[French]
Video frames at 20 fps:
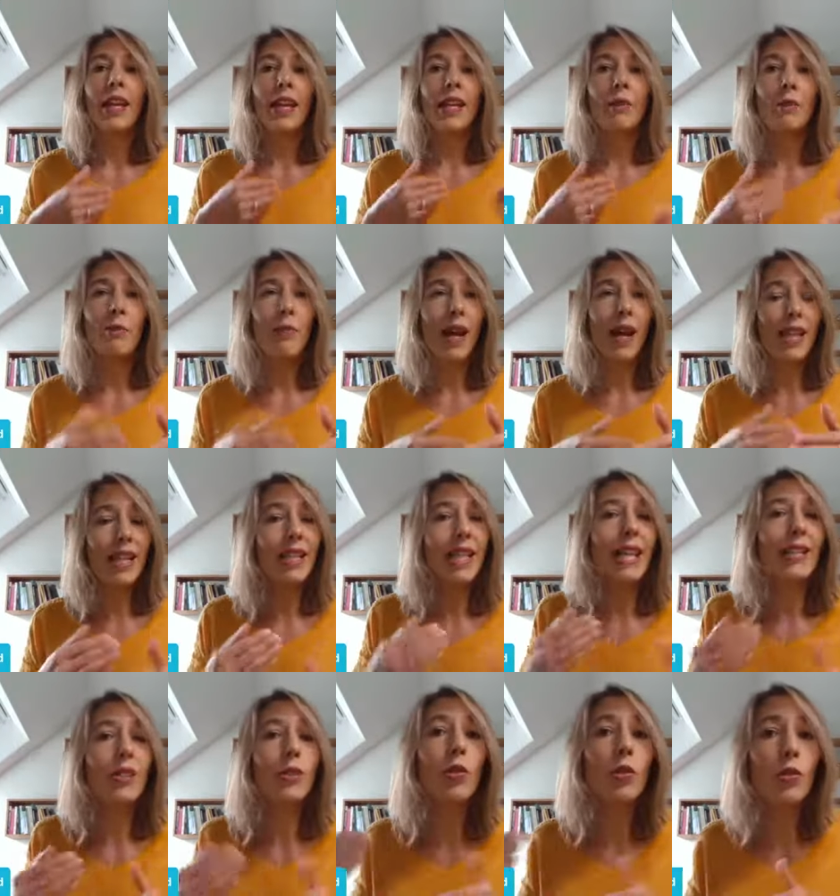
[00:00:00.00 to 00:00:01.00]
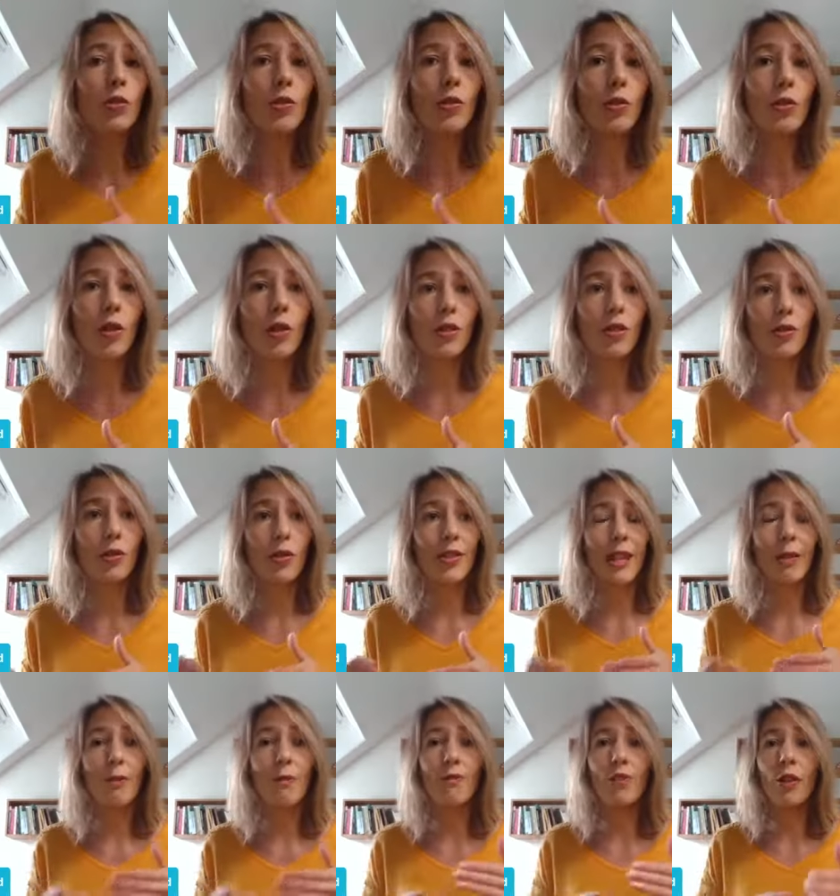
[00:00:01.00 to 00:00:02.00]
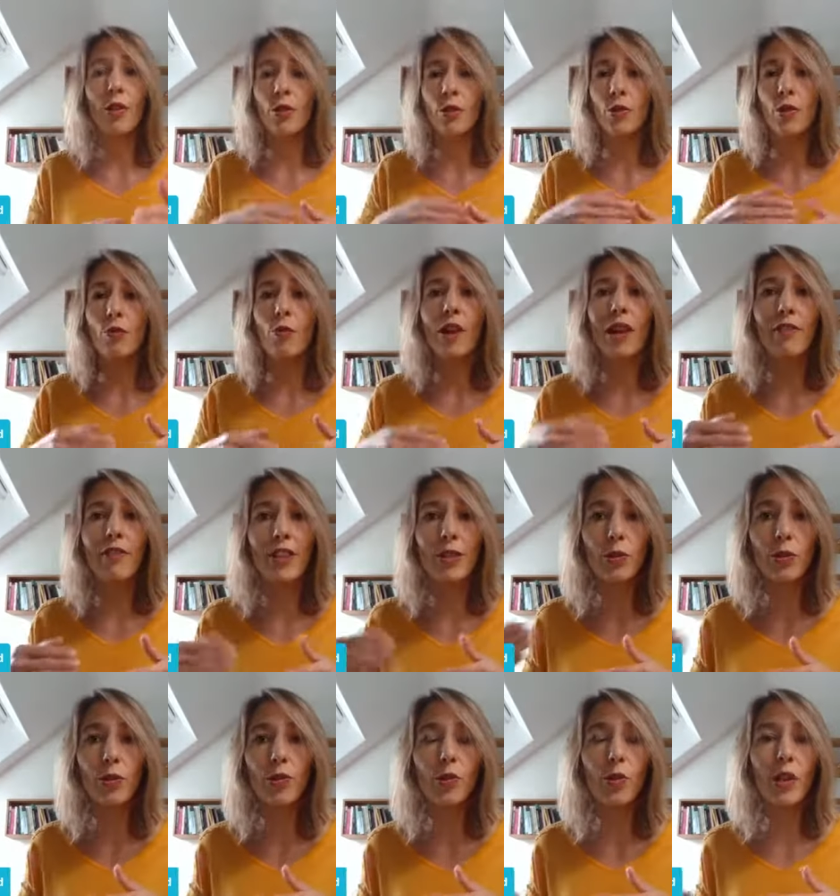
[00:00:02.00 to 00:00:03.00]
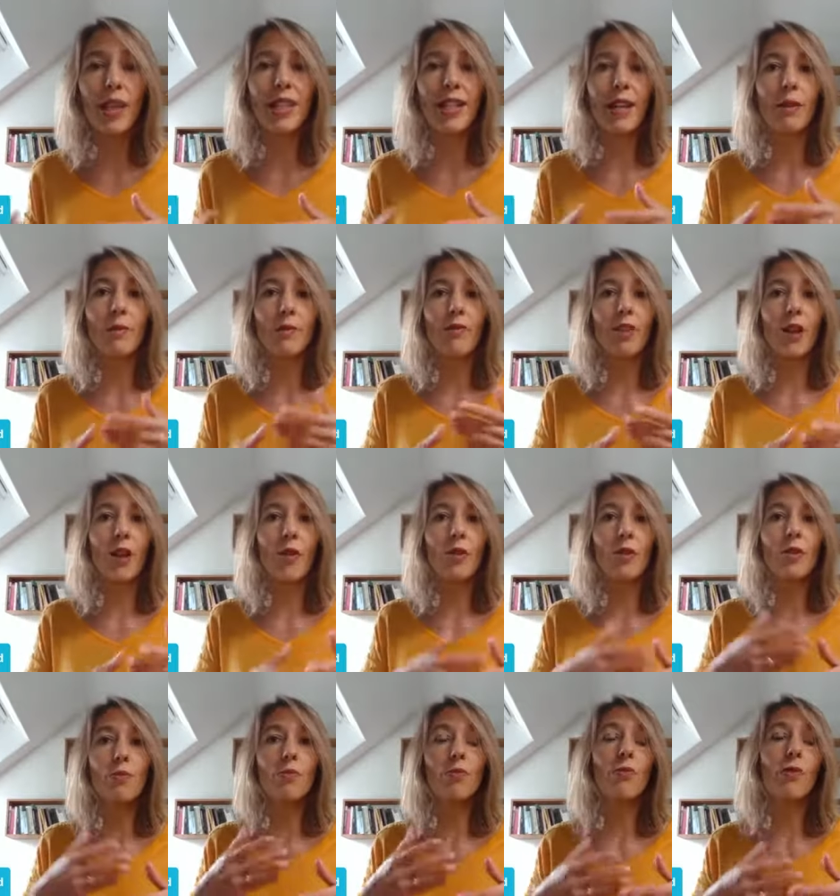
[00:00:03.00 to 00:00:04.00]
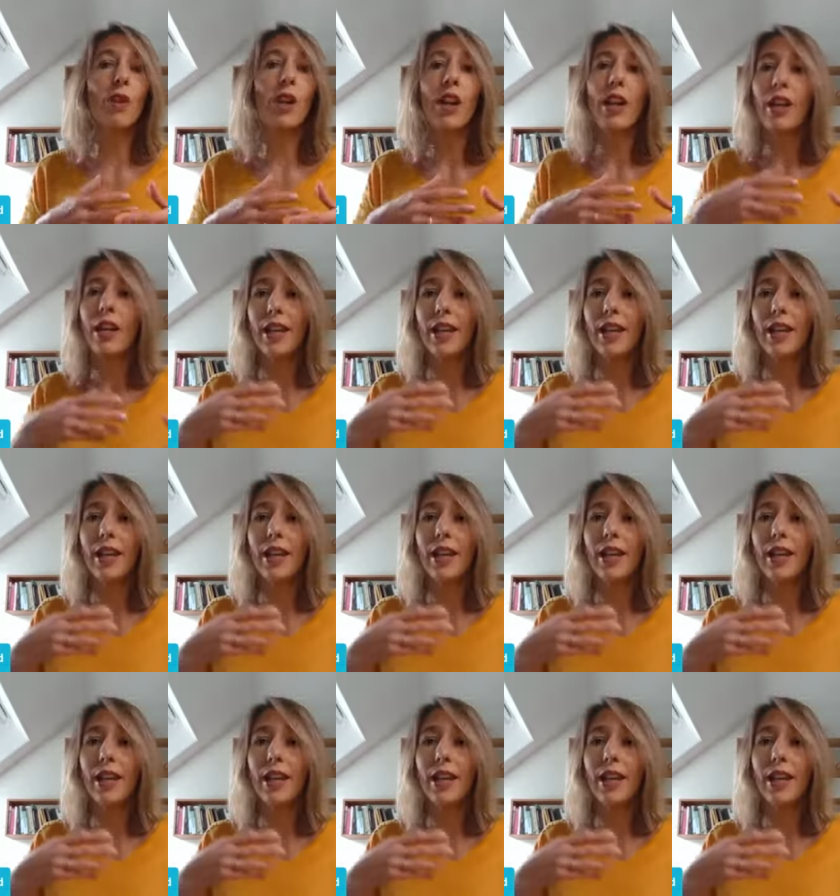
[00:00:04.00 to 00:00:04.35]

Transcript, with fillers: Et on parlait de la structure de sa conférence, comment elle va structurer sa conférence pour